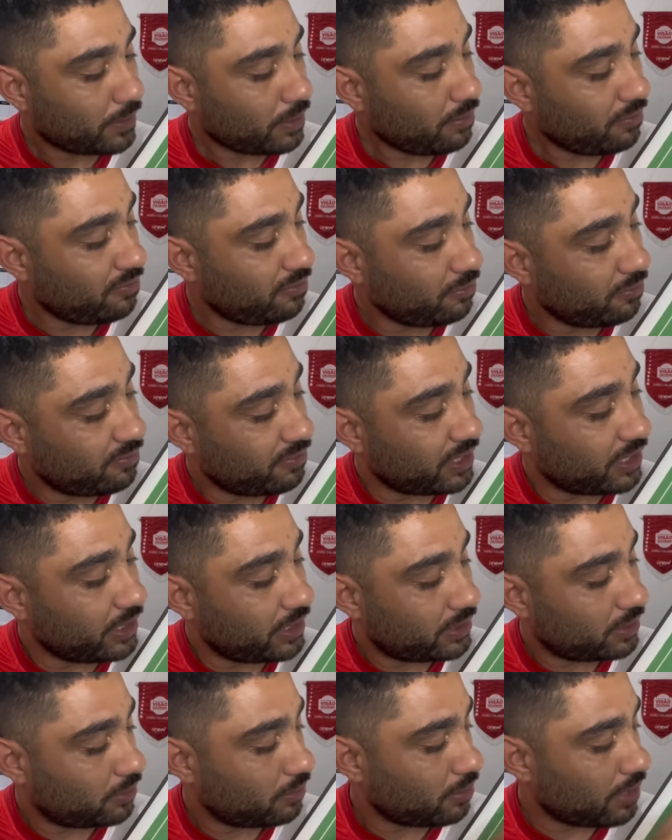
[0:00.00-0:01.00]
O
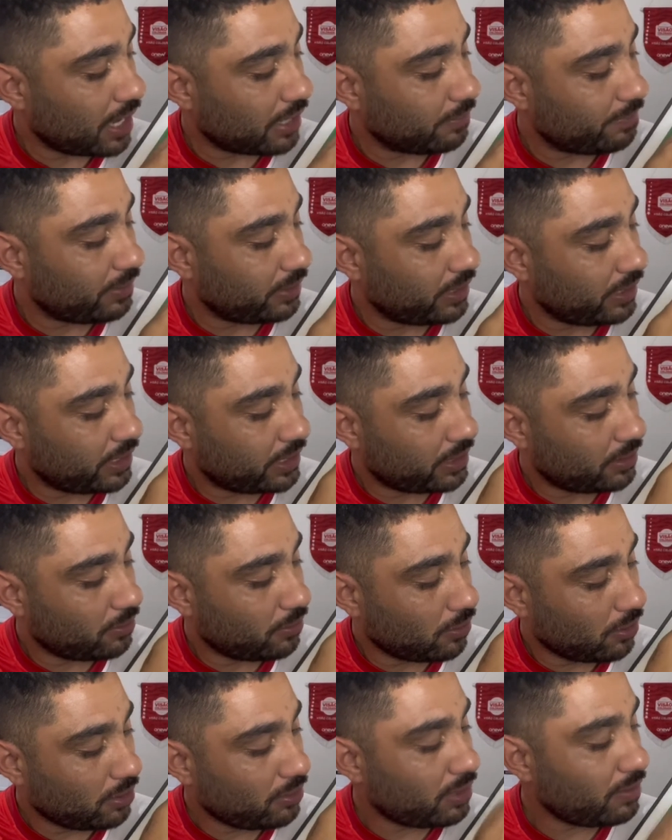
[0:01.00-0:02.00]
Wanderson de um lado, o Henrique do
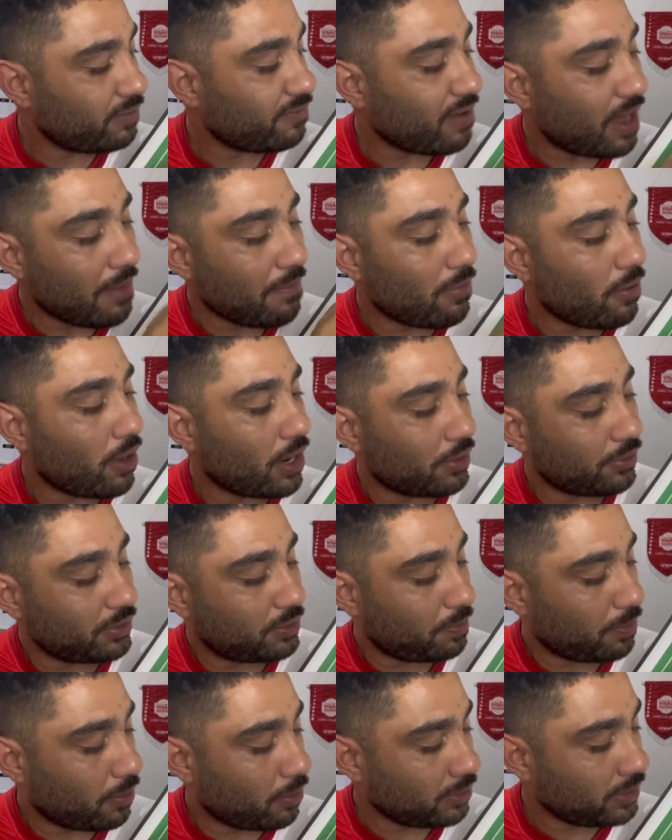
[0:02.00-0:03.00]
outro, e vá a bola nos
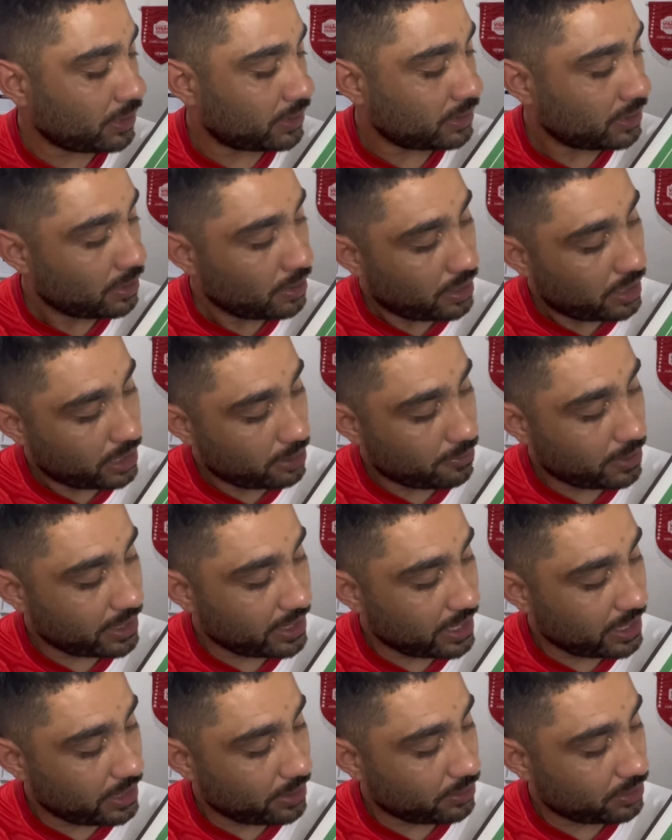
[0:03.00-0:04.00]
pontos, e o
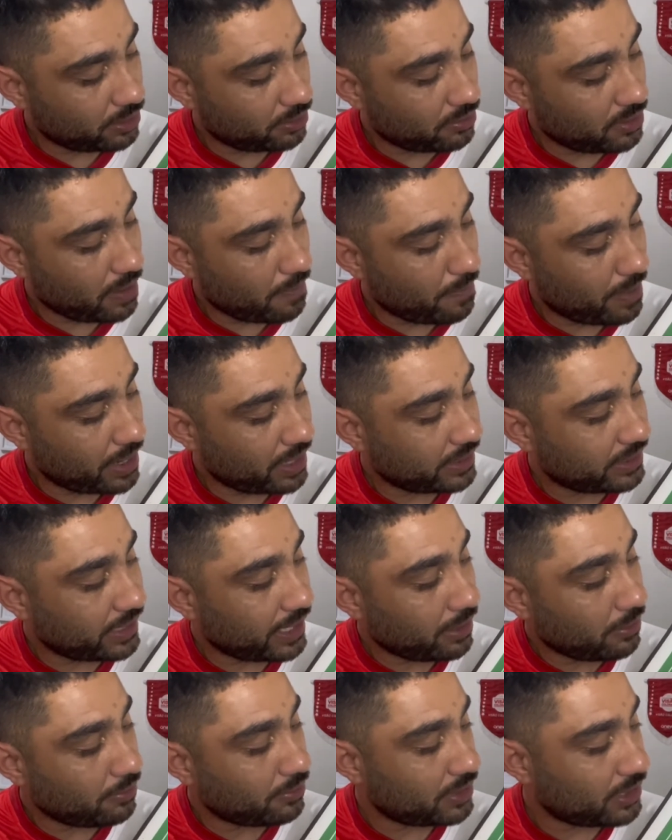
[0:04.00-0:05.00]
Edenilson e o Depena
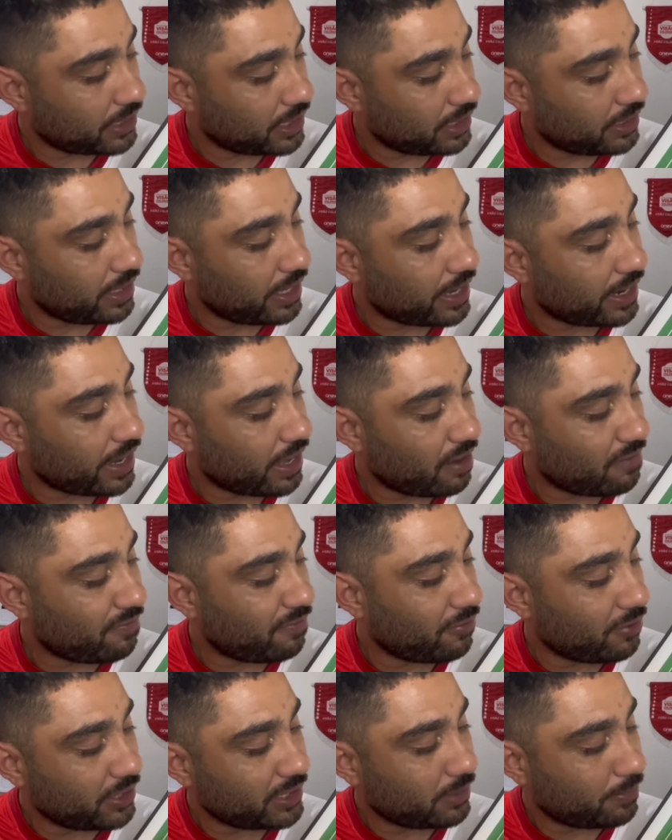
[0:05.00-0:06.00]
sem conseguir ter aquela
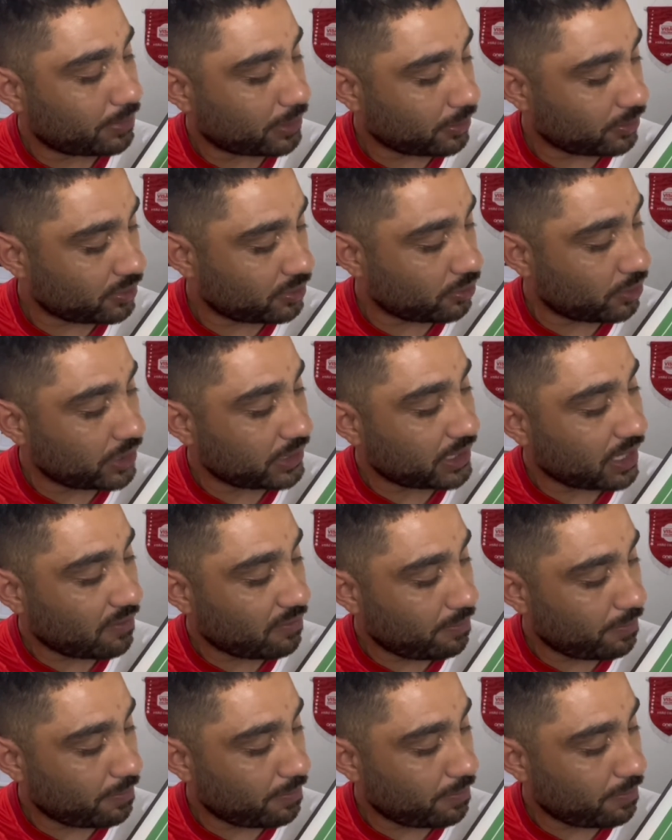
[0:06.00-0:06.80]
força, porque os dois estavam